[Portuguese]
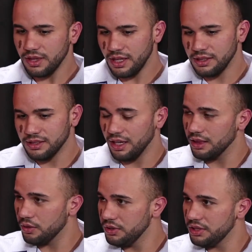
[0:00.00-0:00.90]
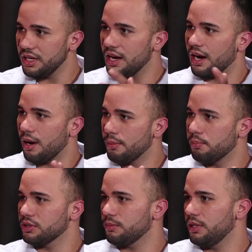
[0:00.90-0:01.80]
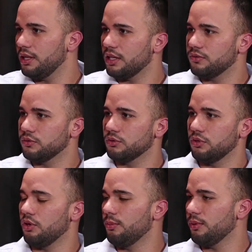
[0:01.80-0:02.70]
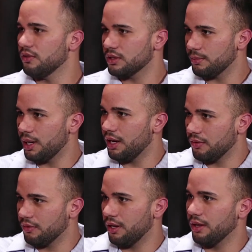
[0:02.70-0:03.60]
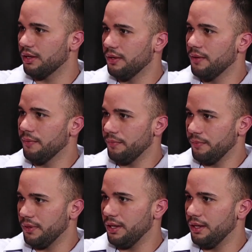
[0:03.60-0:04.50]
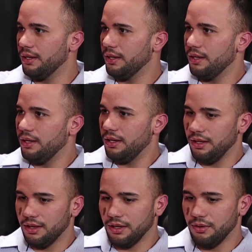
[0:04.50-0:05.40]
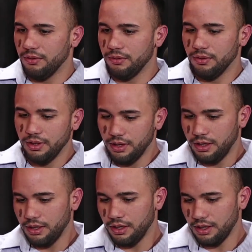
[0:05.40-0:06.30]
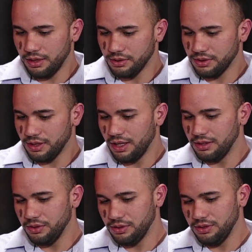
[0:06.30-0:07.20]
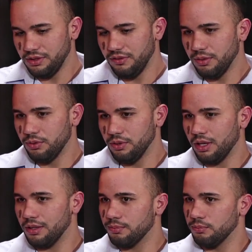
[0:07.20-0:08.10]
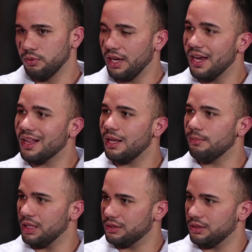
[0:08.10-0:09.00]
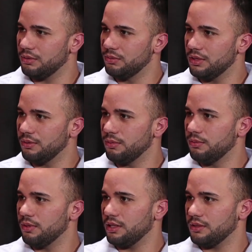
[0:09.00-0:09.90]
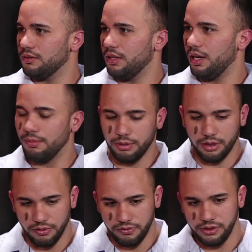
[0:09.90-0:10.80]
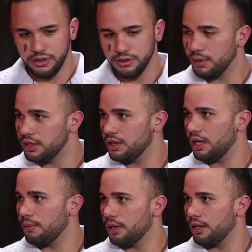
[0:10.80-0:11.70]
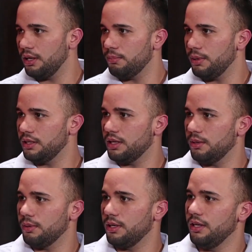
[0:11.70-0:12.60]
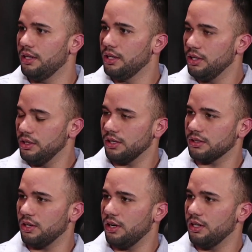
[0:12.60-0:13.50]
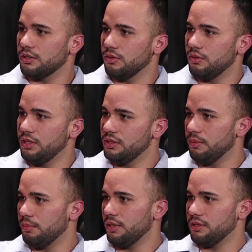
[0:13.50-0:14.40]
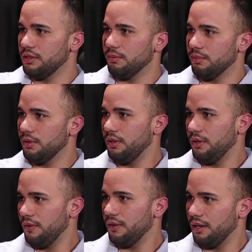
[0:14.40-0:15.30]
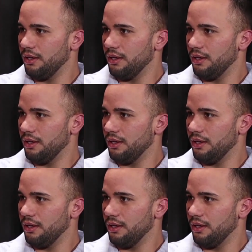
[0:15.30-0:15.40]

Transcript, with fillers: Se ela não enxergar uma possibilidade de futuro, como que eu vou trabalhar com ela, né? Então, é, a sociedade de hoje a gente vê muita, muita reclamação, muita murmuração, né? Ah, por que, que eu fiz isso? Perdi tempo aqui, perdi tempo ali. Só que você olha seu exemplo, por exemplo, né?